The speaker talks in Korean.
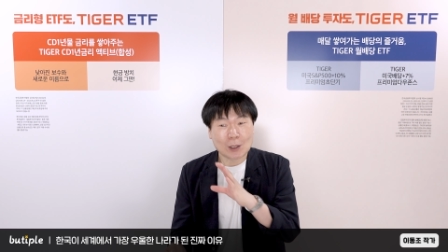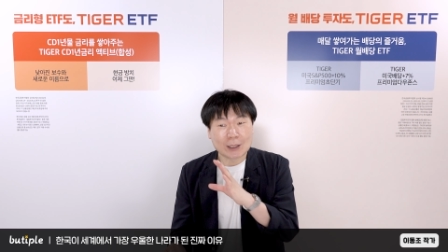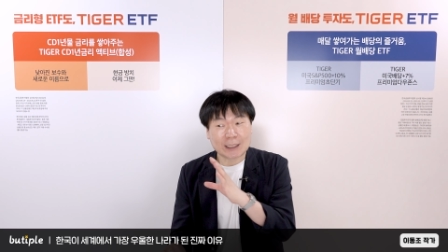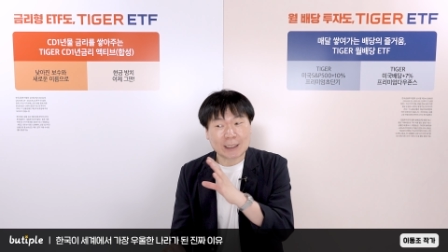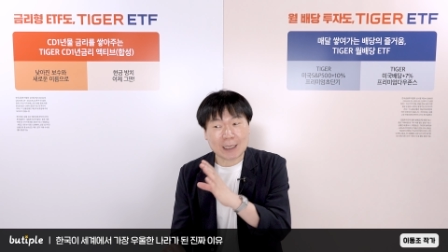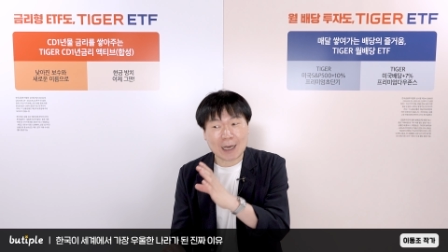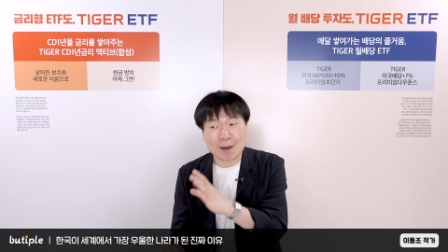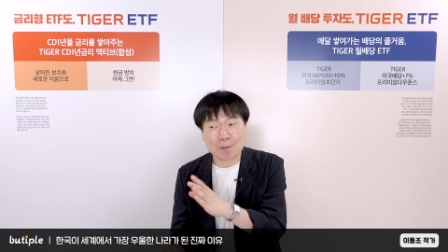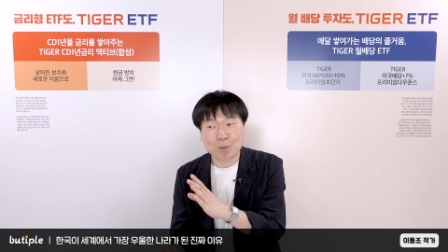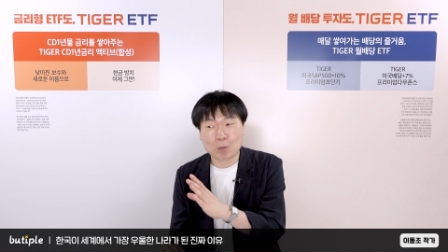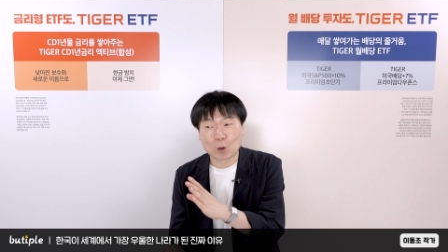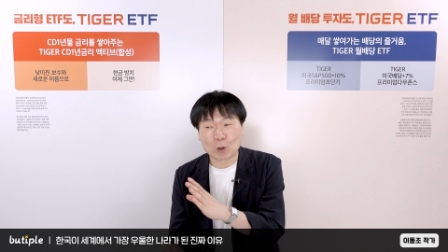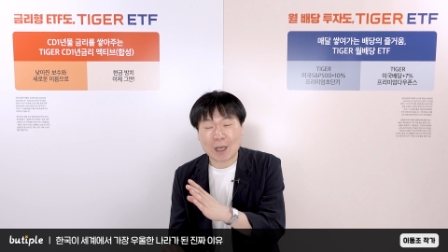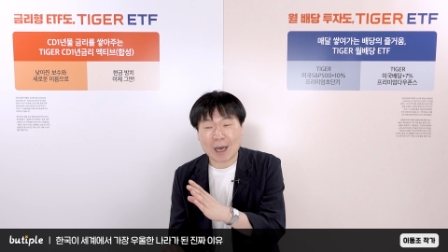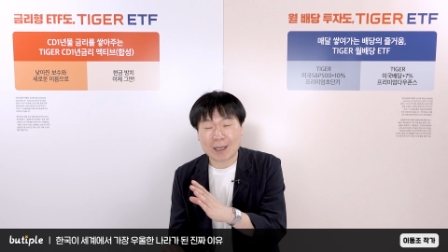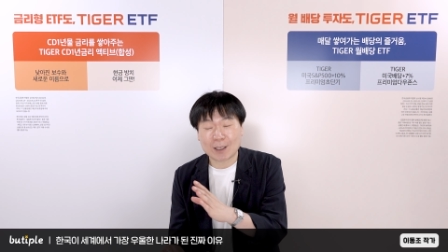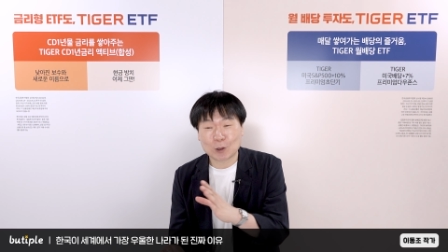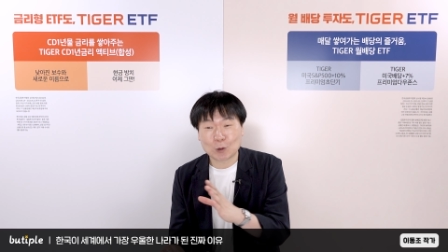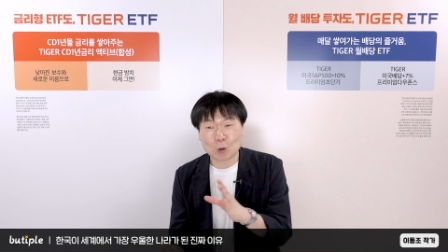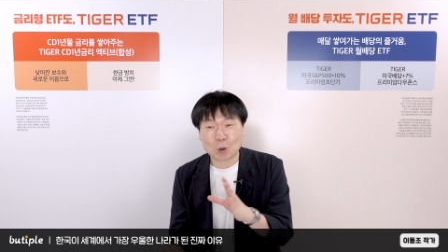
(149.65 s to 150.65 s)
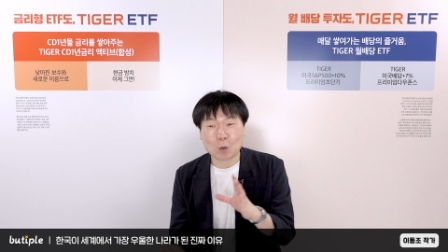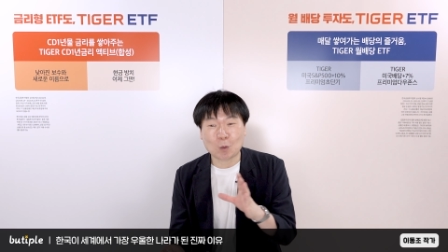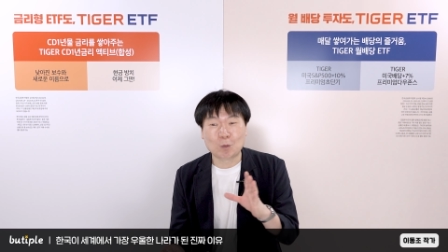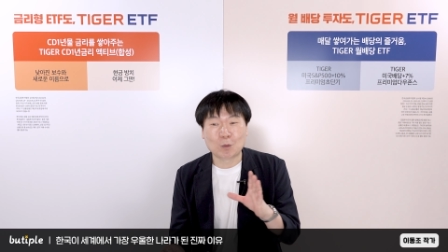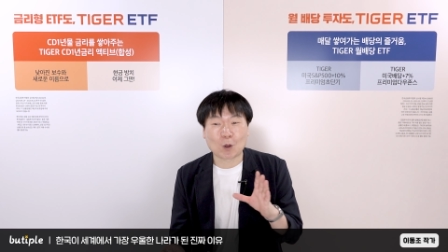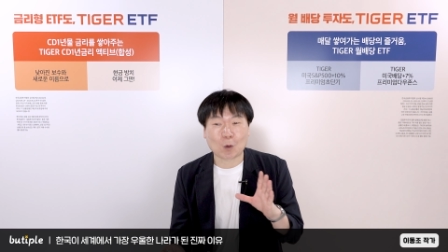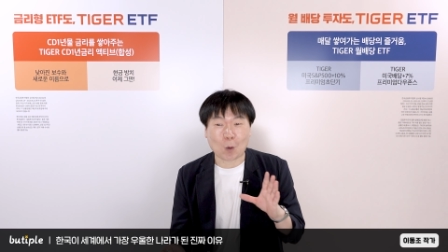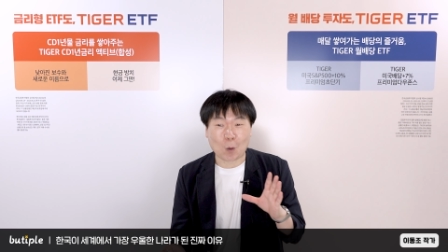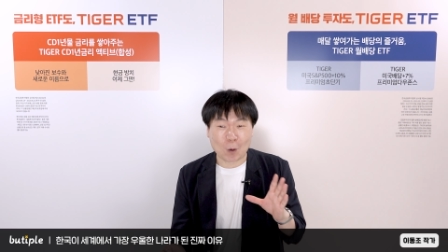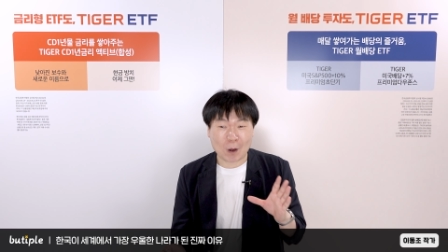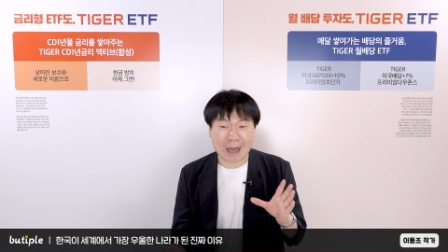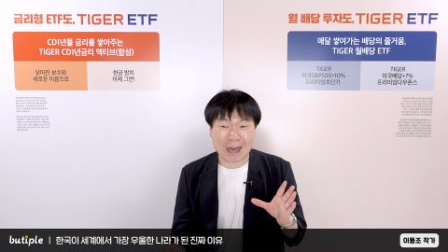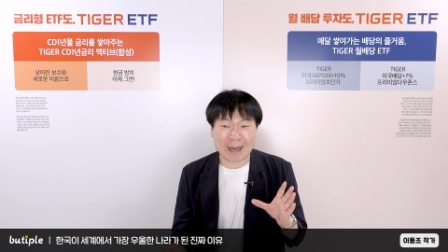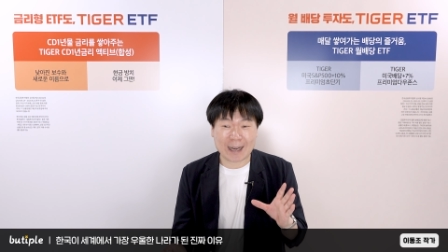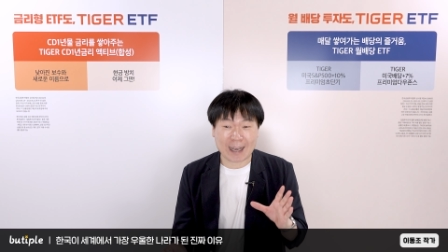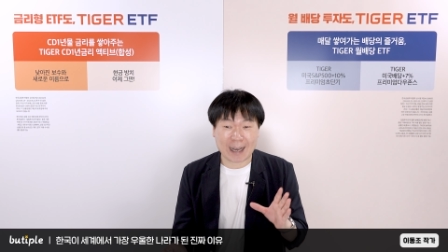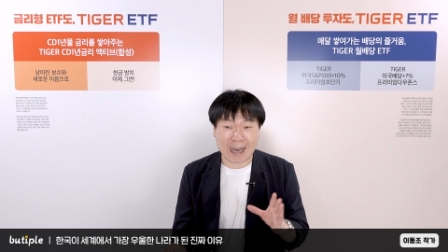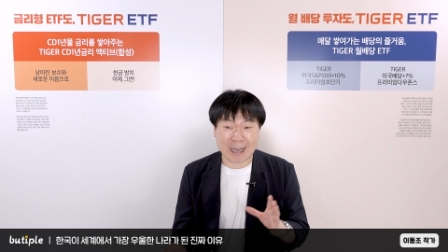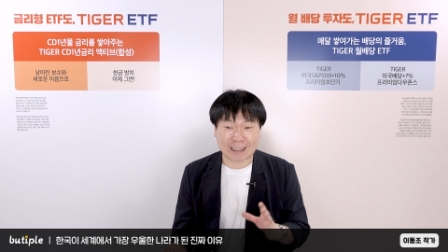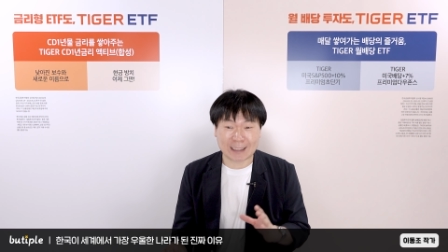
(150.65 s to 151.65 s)
시간보다는 조금 더
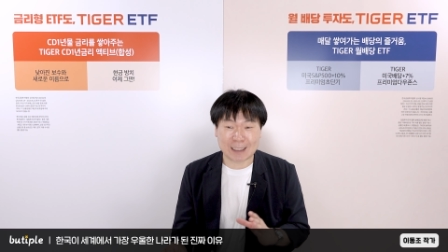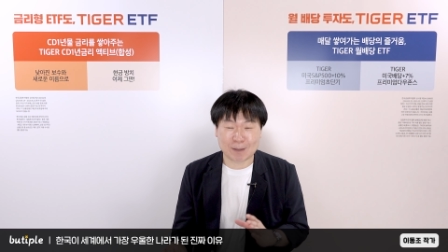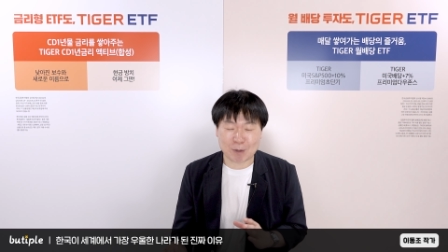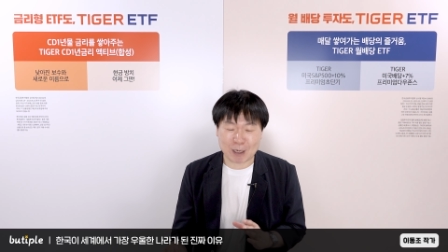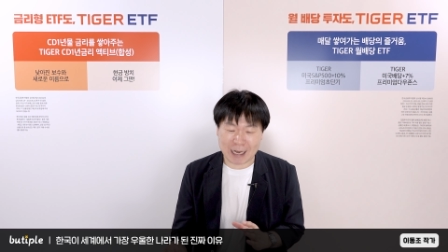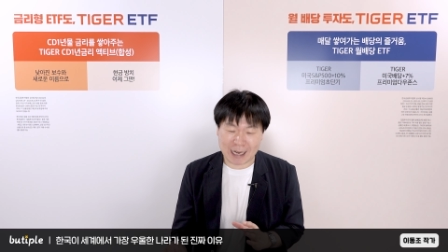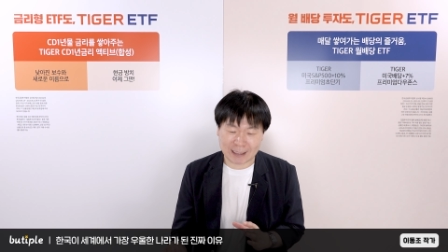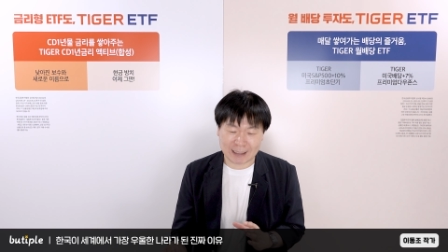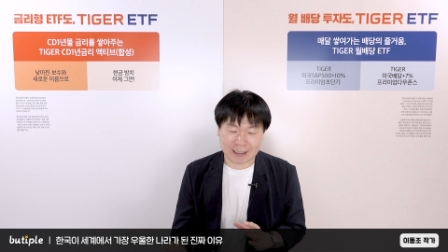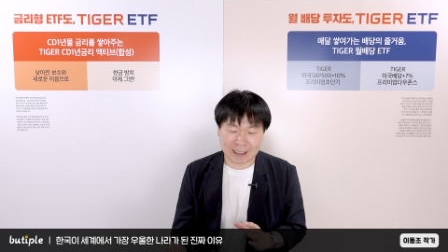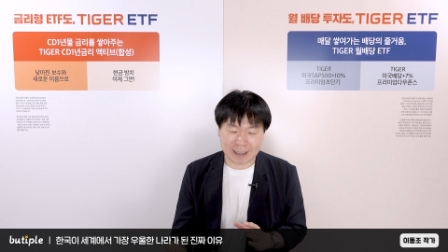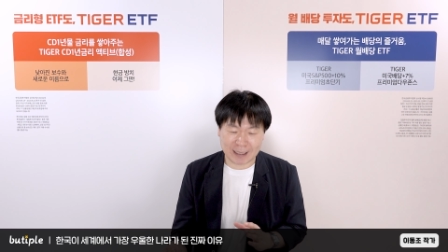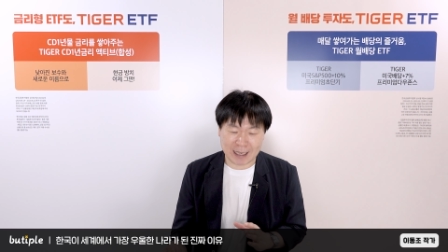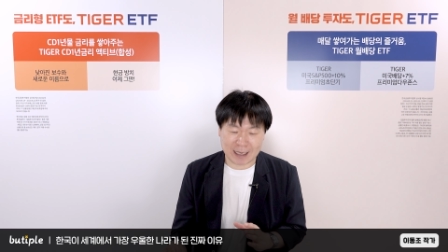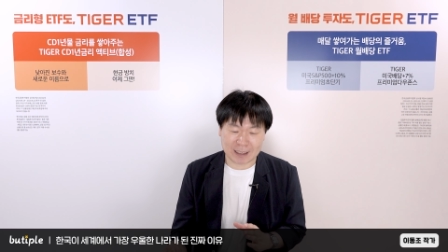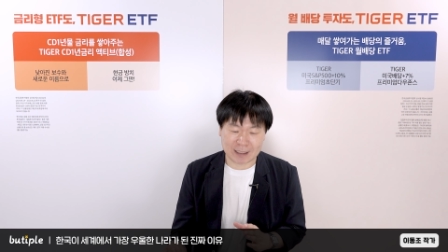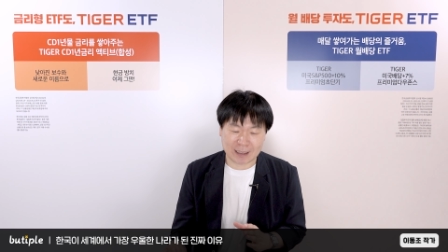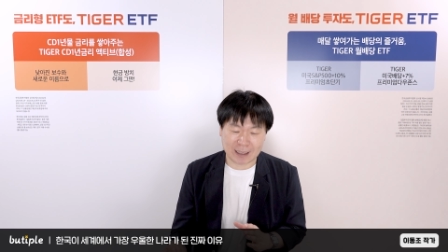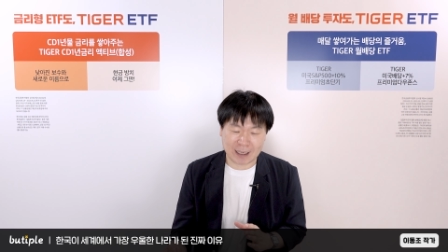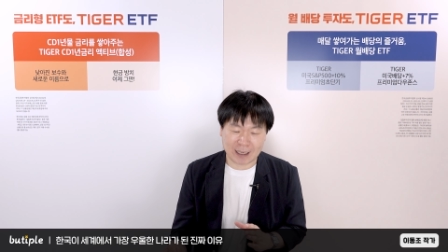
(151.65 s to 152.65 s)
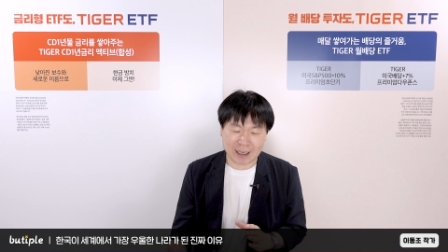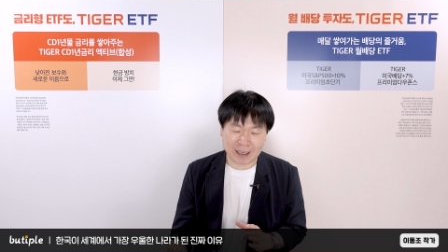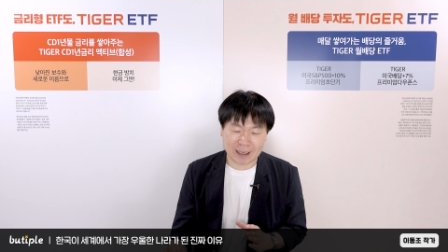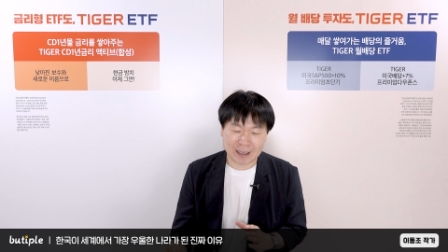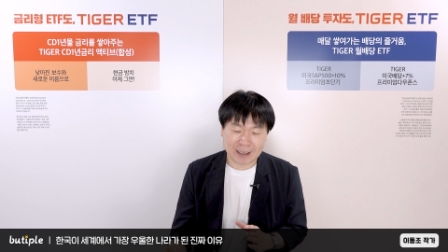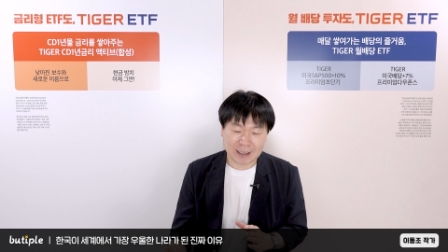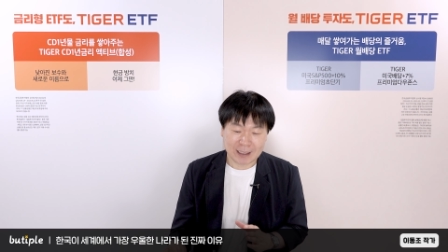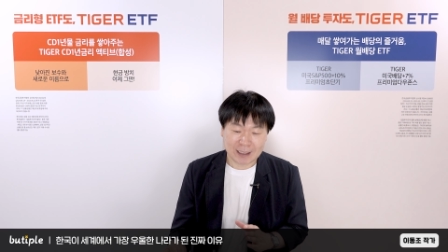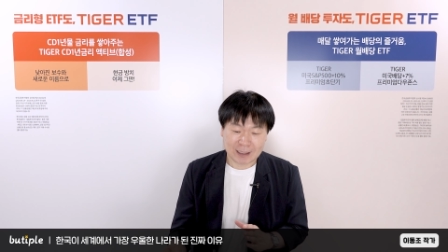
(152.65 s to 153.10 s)
공간에 관심을 가지게 되는데